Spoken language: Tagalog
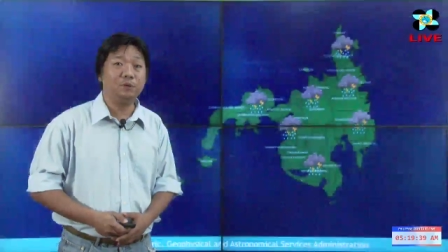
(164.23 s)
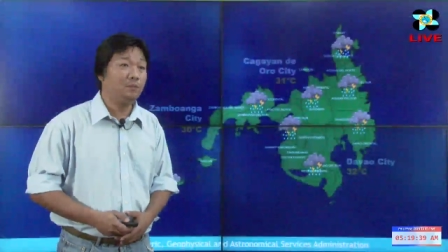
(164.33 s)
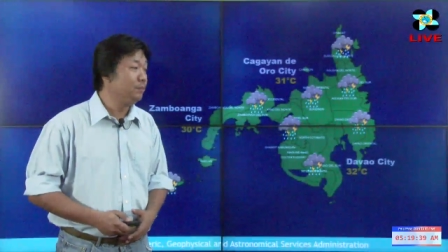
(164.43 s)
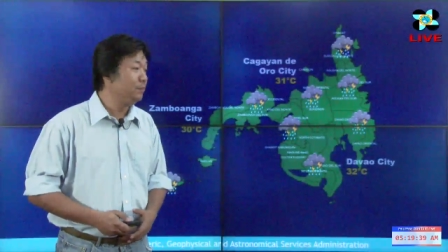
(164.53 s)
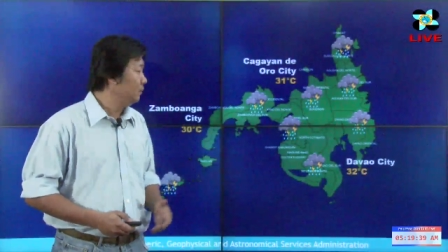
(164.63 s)
po,
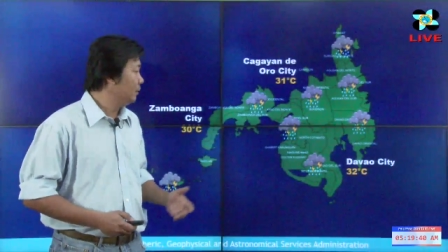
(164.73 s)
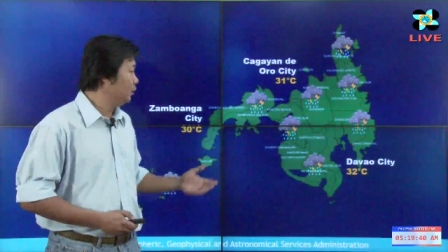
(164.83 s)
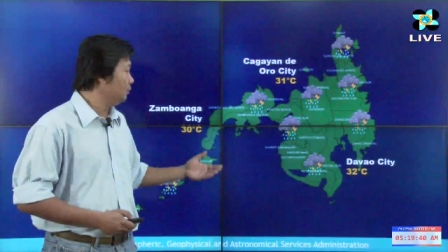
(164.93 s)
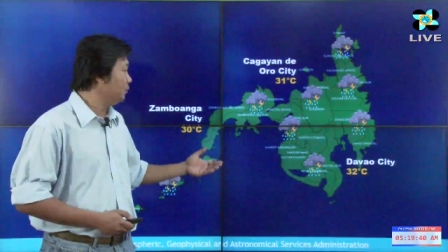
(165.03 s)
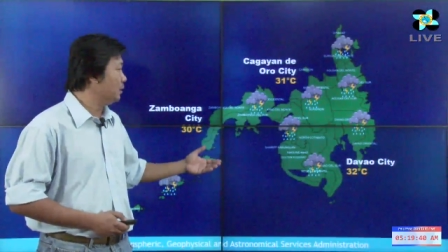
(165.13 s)

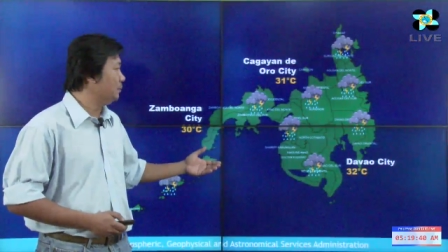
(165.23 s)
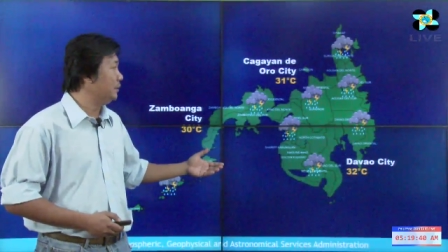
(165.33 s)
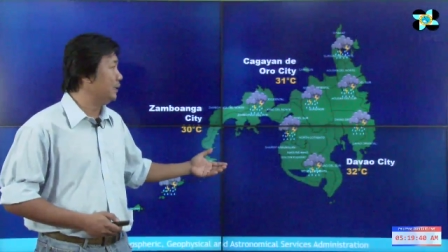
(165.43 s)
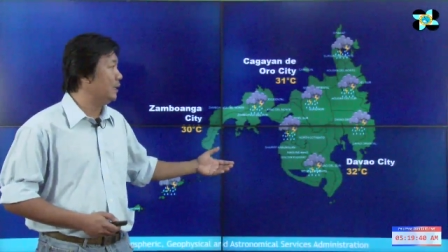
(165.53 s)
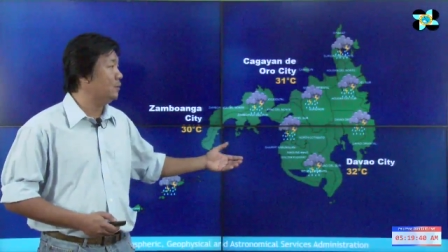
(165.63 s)
dito po sa
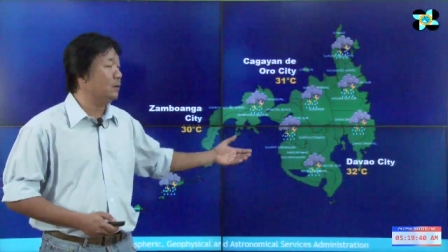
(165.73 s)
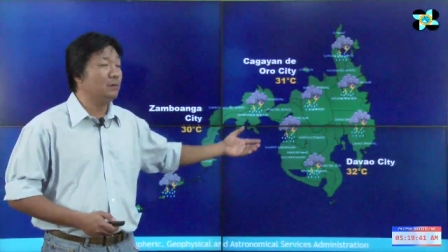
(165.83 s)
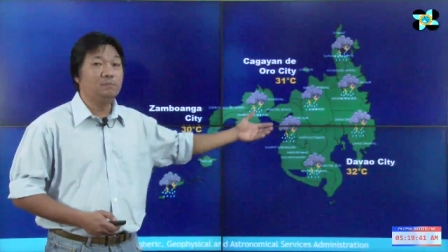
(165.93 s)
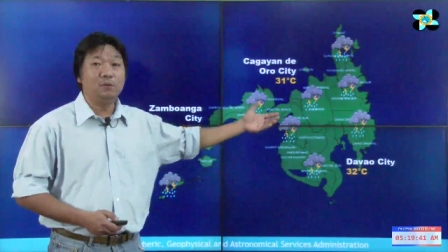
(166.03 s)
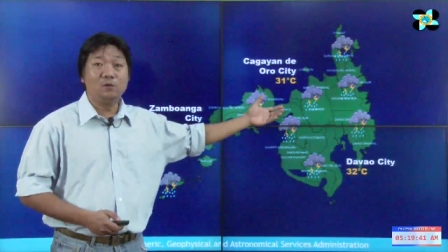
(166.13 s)
Mindanao,
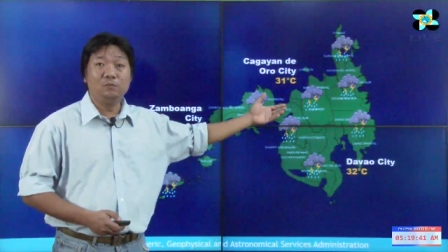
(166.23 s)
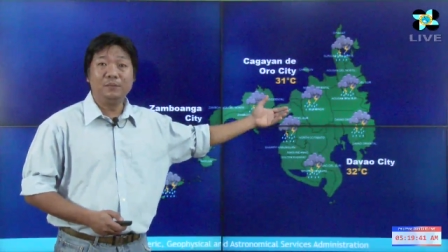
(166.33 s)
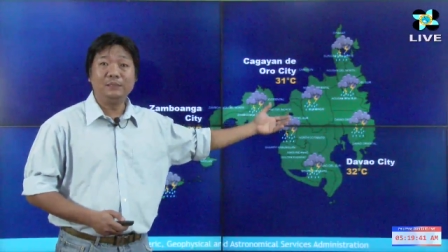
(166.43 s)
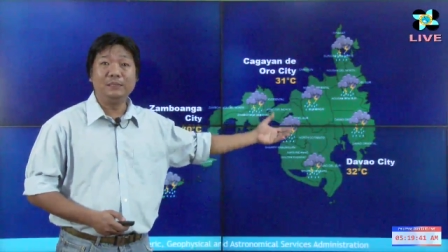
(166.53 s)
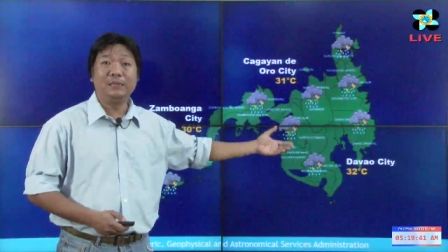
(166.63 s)
ang buong
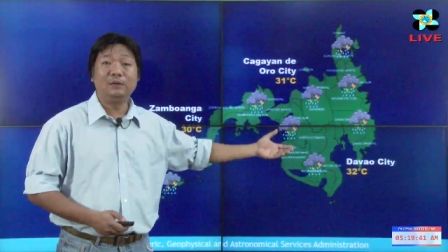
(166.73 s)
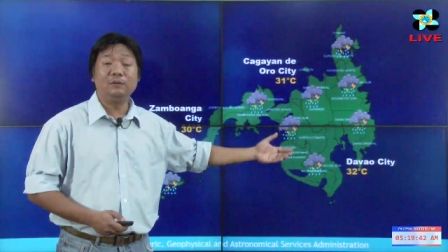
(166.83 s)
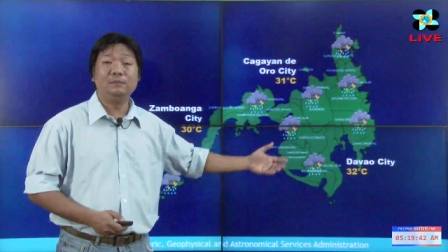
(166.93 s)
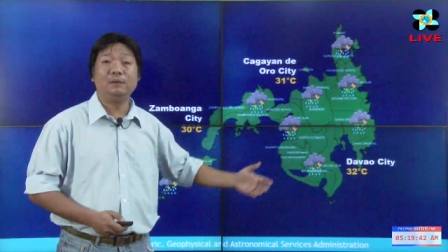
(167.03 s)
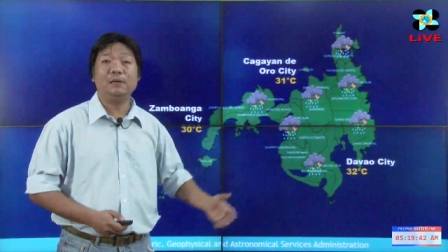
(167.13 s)

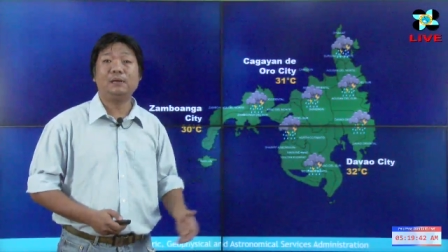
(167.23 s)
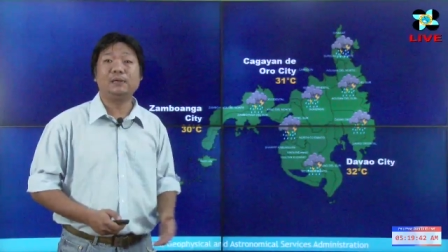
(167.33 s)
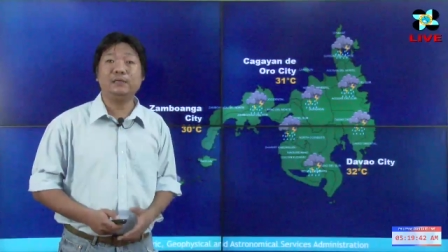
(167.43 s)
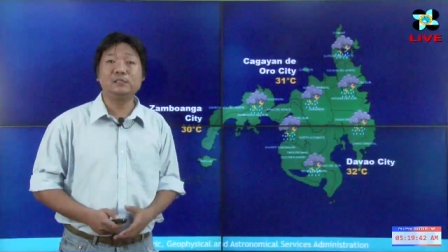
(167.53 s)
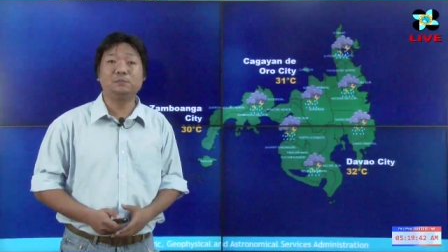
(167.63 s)
Mindanao ay
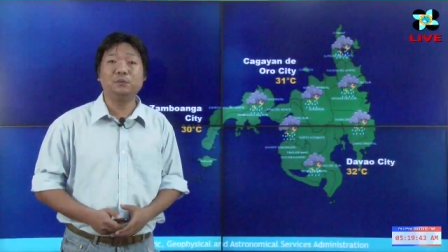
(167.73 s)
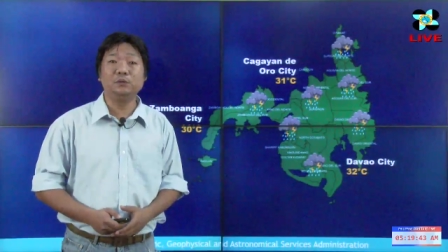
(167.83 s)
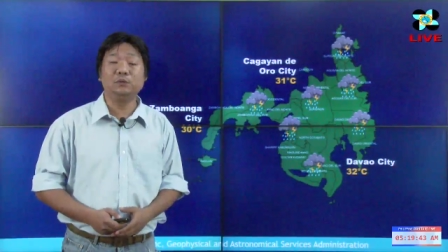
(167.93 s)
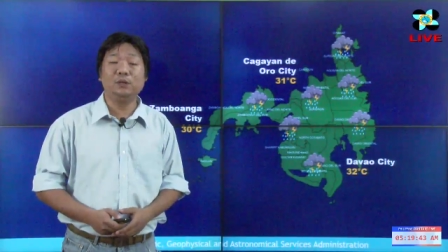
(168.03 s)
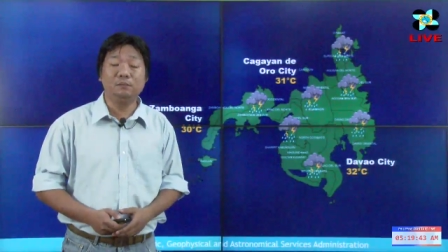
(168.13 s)
makakaranas
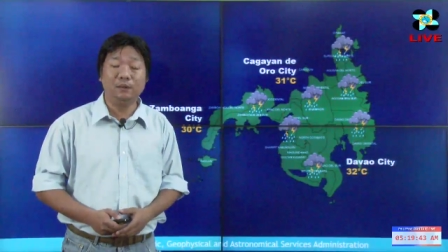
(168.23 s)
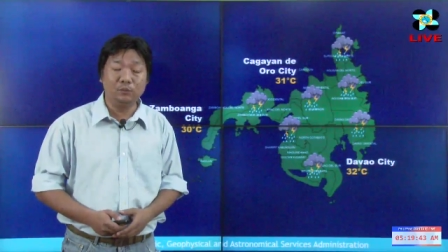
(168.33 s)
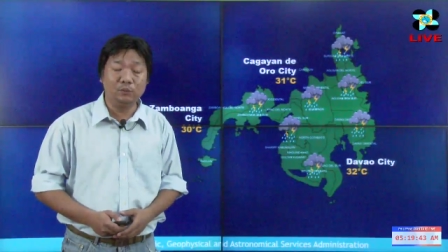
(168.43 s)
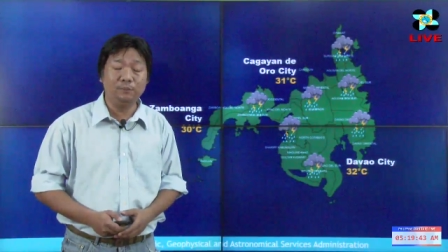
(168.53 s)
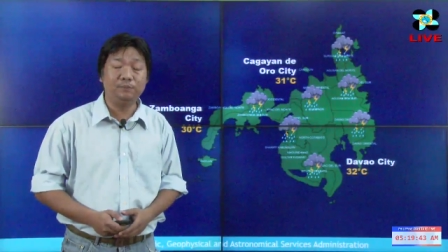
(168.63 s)
po ito ng
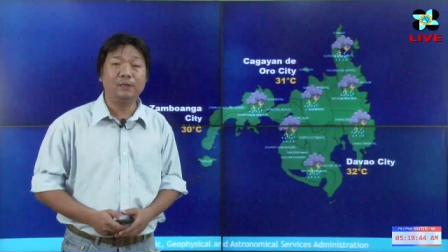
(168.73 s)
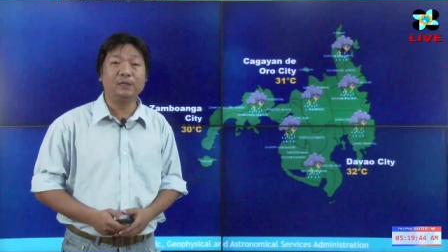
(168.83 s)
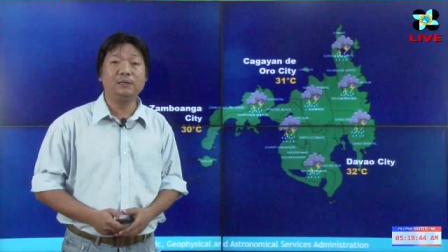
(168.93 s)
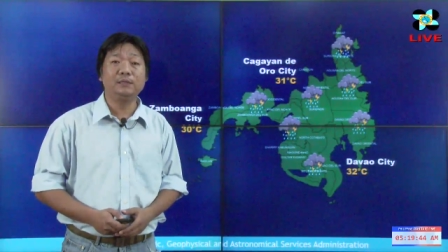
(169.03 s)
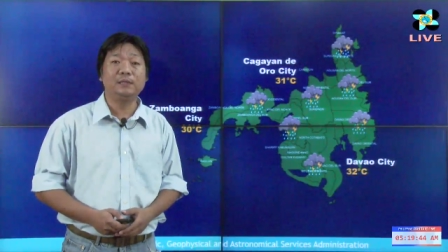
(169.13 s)
maulap na
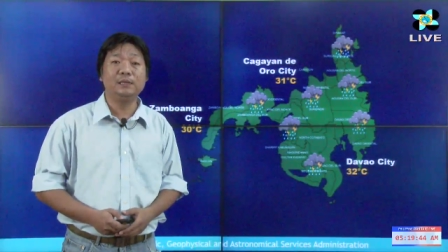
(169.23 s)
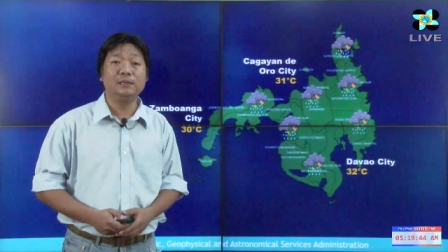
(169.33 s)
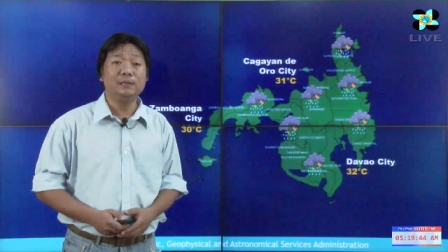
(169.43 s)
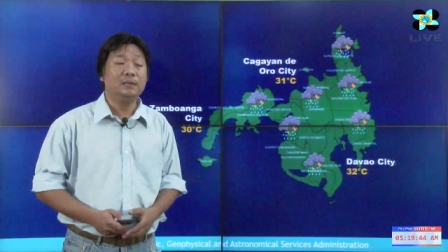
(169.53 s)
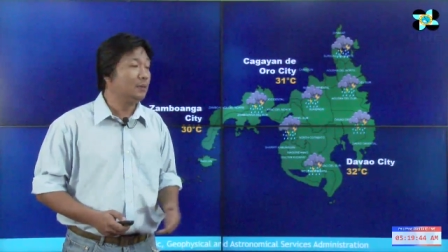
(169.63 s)
kalangitan